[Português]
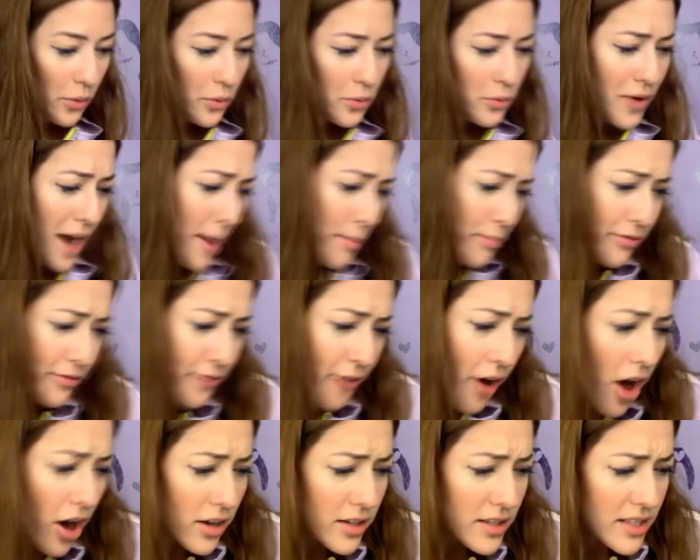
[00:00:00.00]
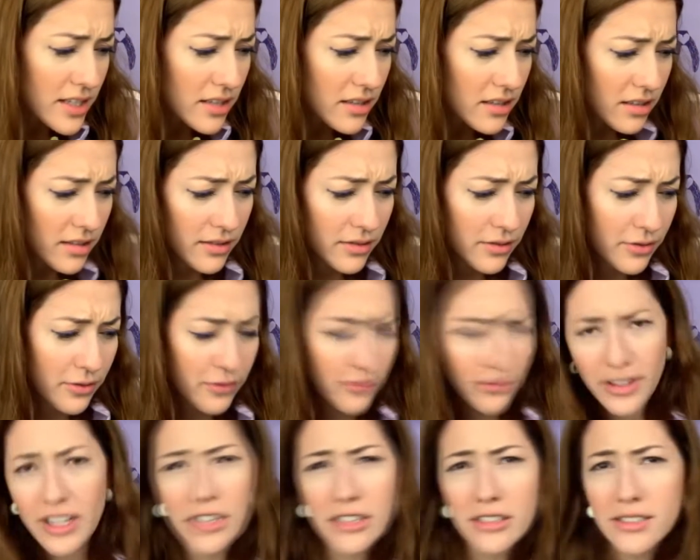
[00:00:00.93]
o Rap Fox
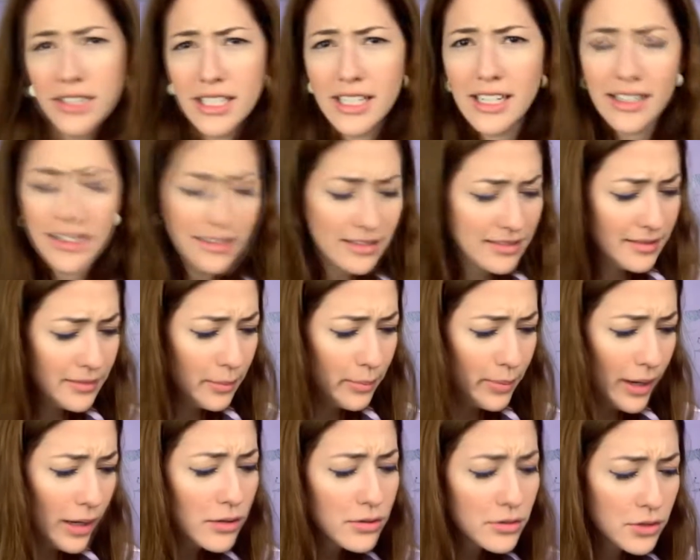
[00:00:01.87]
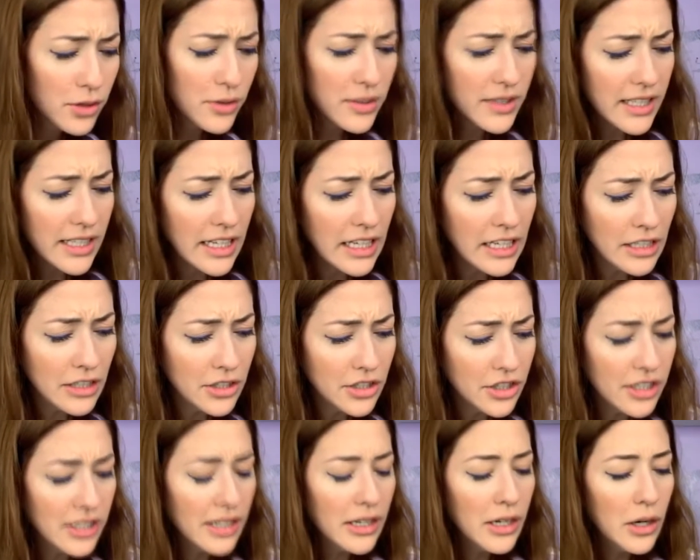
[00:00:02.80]
Fielding perguntou o
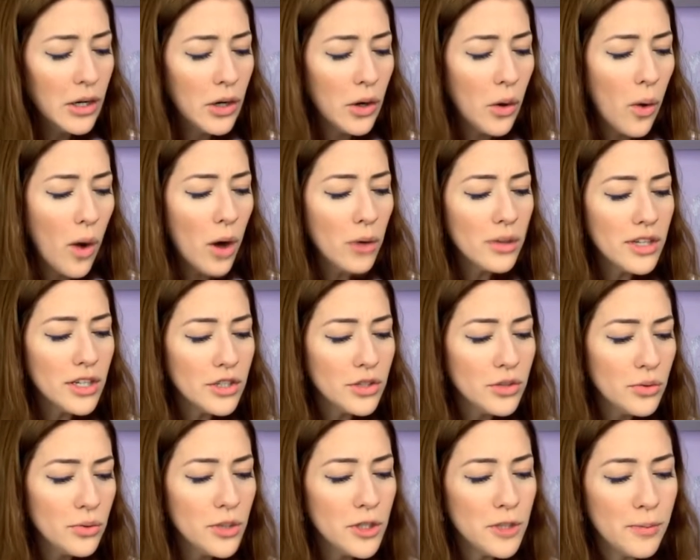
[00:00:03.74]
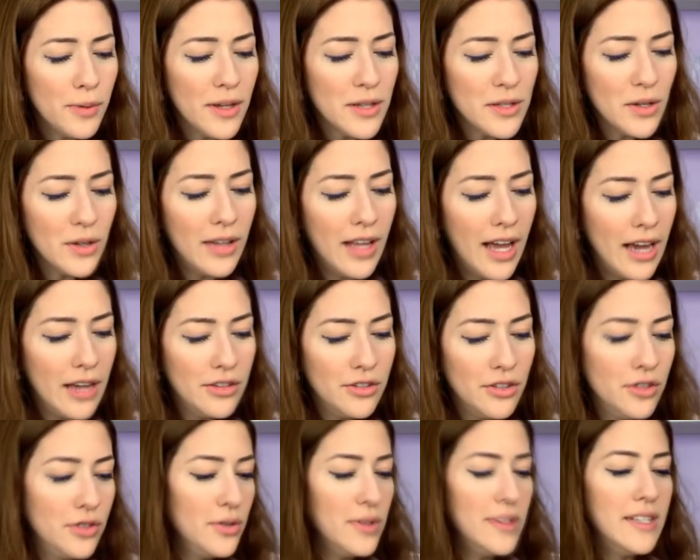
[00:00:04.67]
seguinte: qual das duas
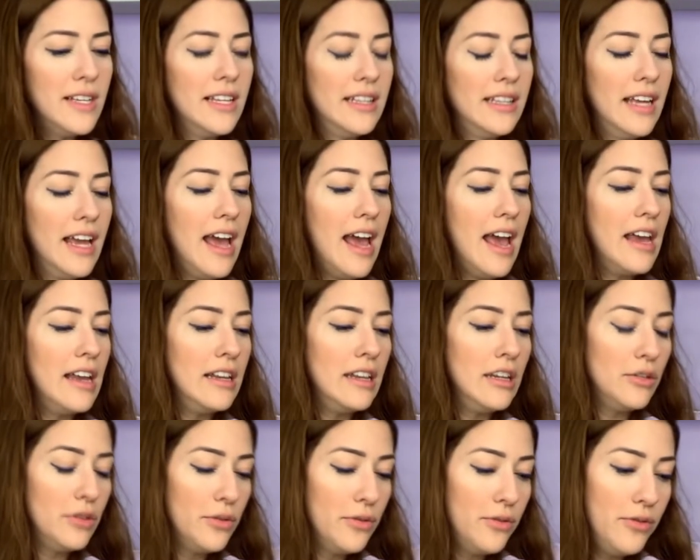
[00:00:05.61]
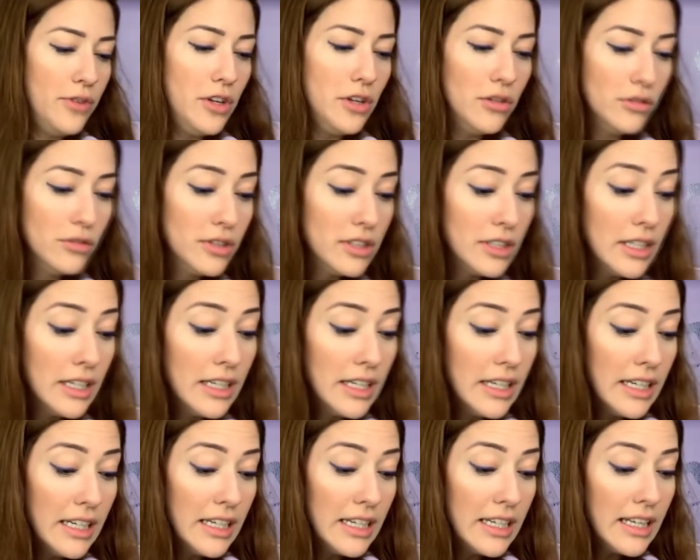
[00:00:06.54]
personagens do CTR Nitrofield
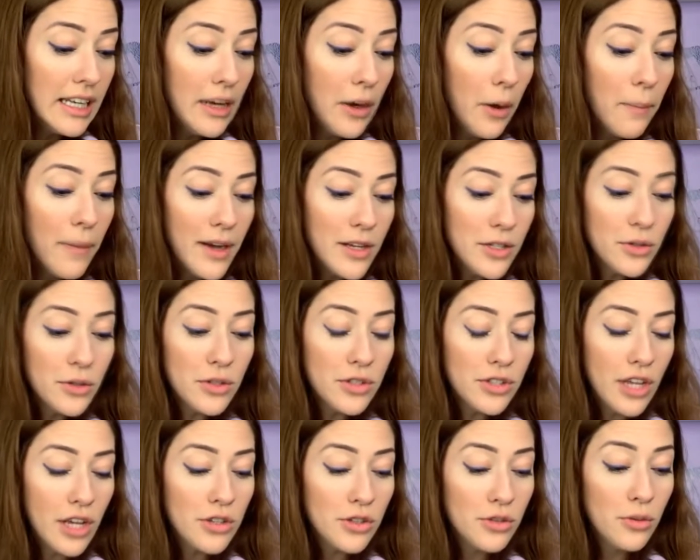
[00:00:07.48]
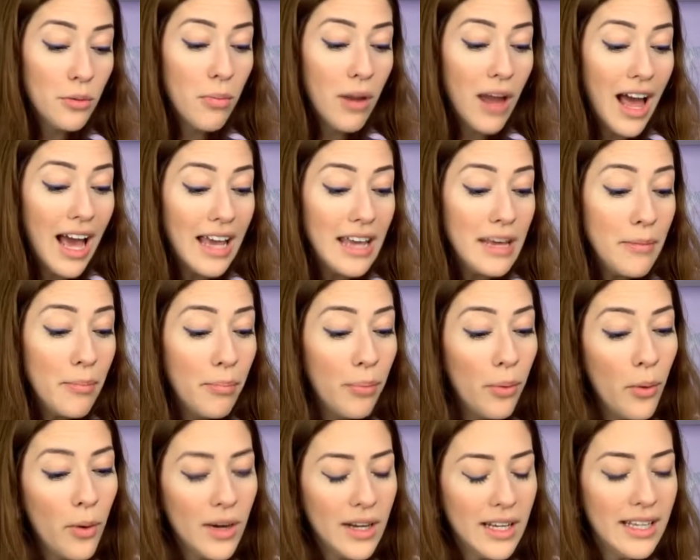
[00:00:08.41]
que eu mais gostei de dublar e
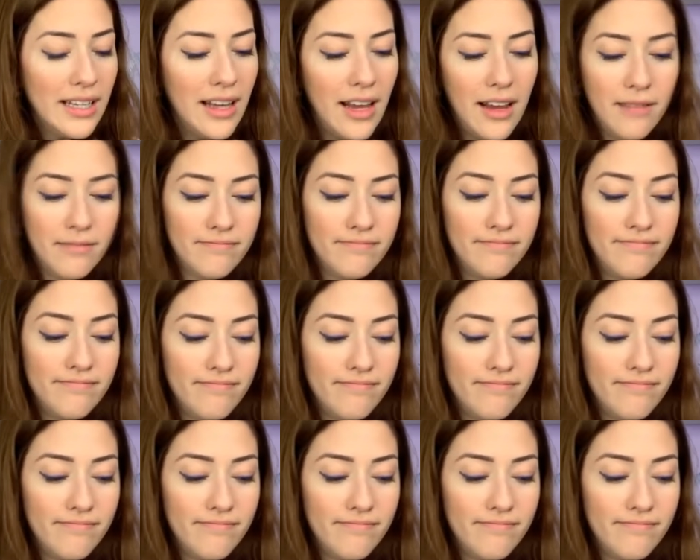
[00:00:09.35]
por quê.